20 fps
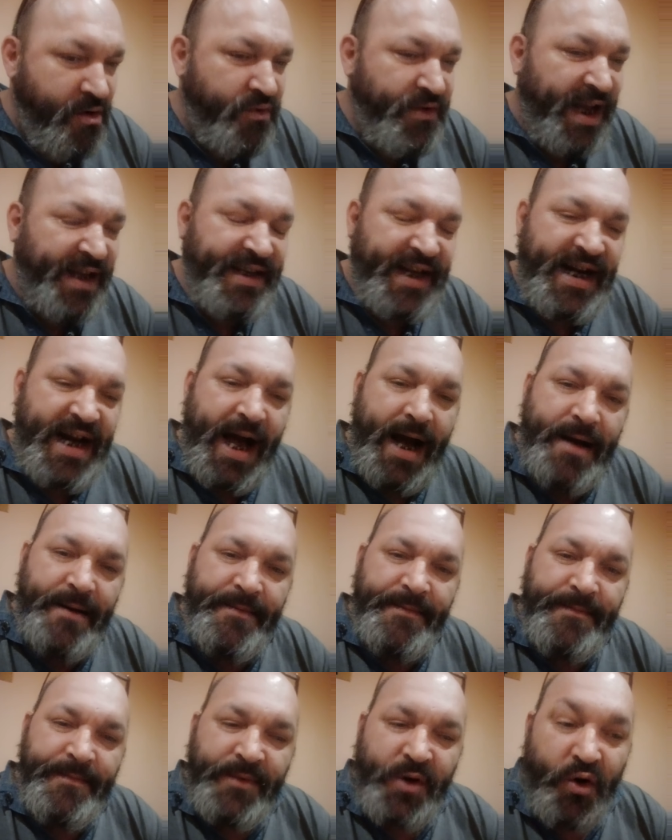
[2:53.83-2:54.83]
on en est là.
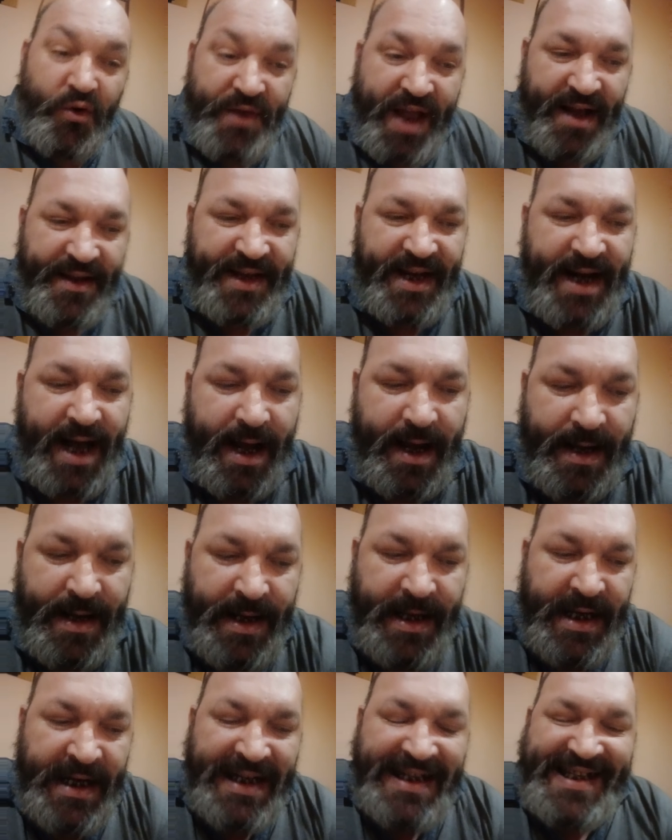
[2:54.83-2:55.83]
On en est là.
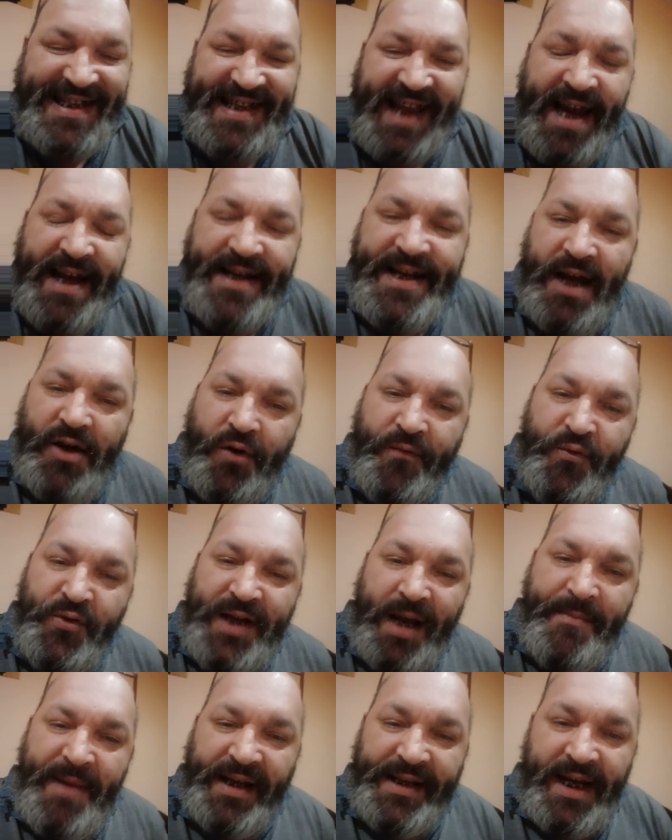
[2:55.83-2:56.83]
Cinq ans que vous
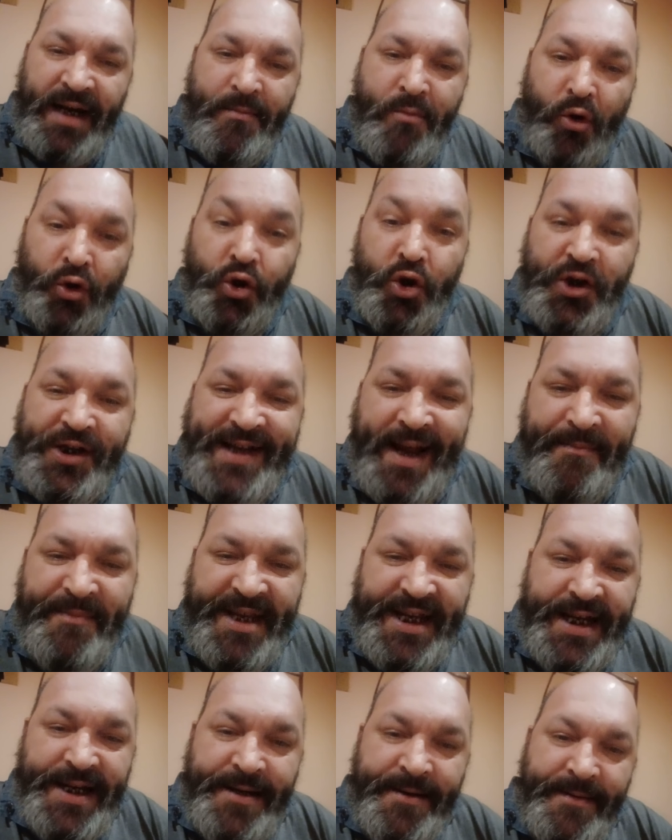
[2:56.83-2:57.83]
emmerdez le monde le
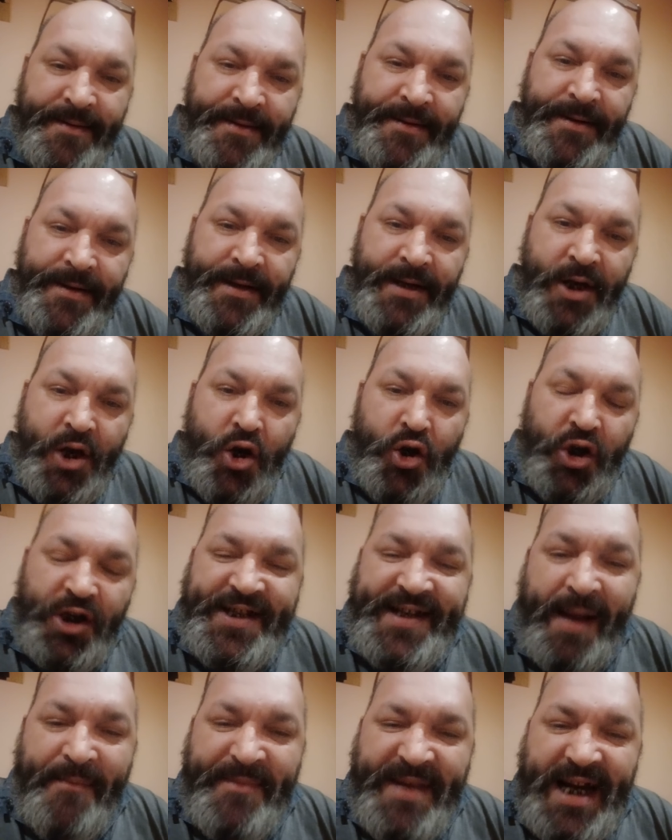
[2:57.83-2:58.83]
samedi le
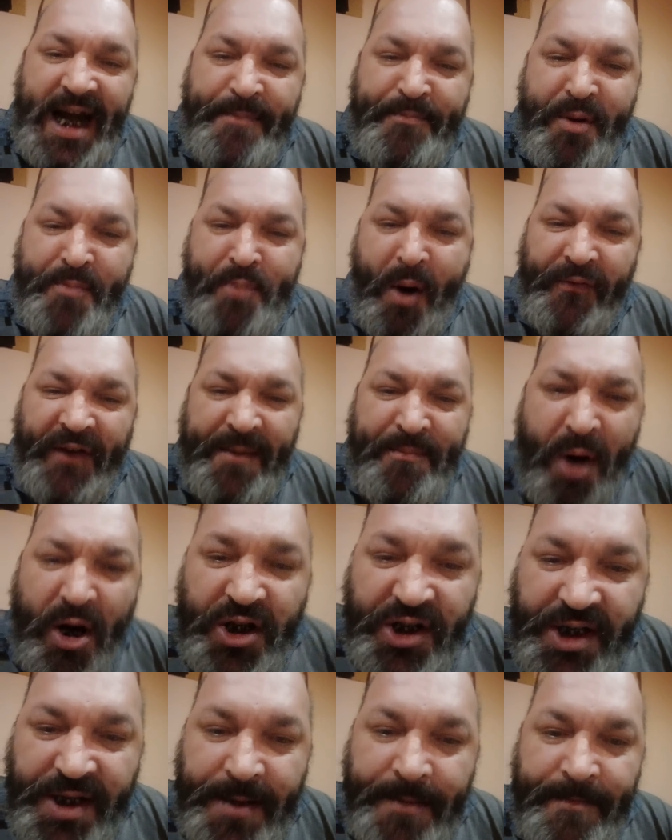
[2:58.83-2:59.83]
samedi, les plus pauvres, ils
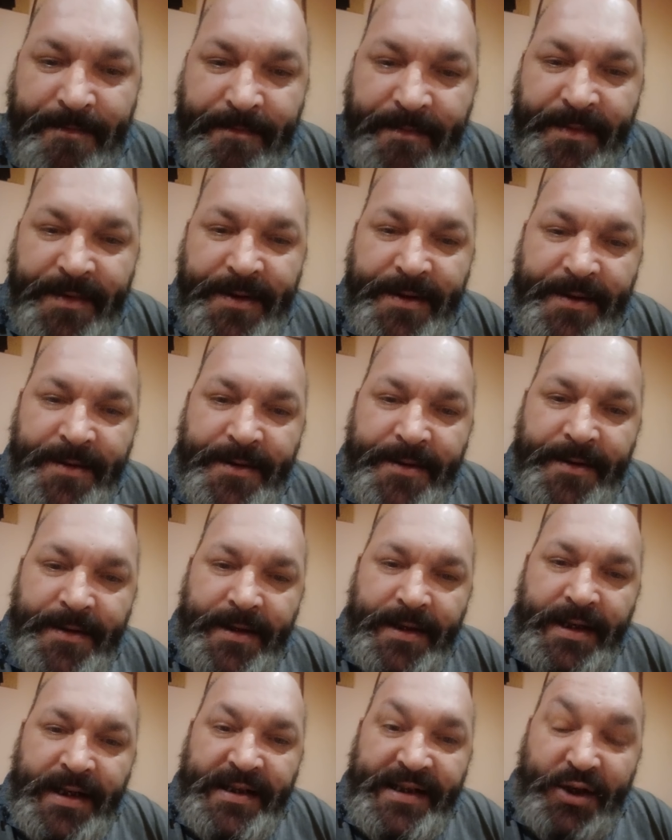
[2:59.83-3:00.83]
bossent.
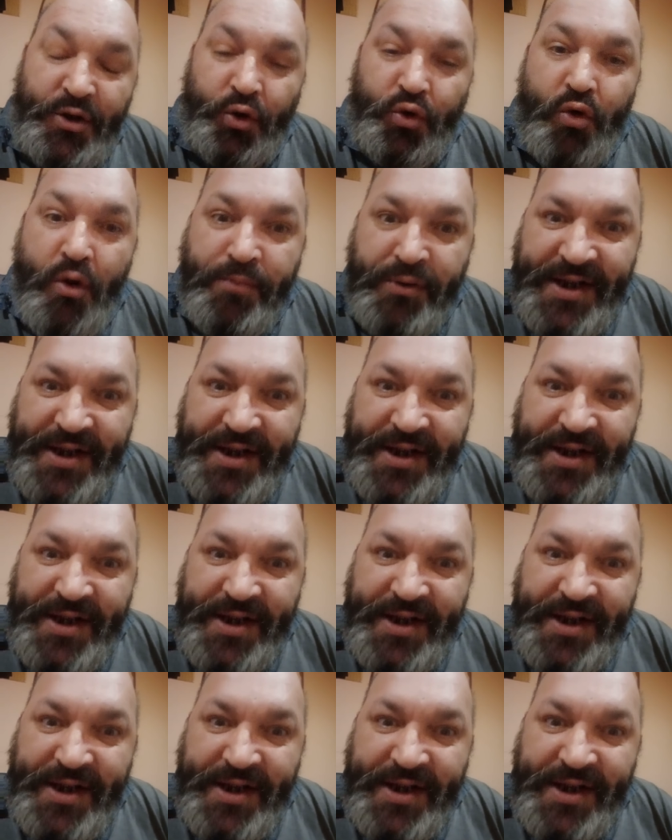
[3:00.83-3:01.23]
C'est surtout le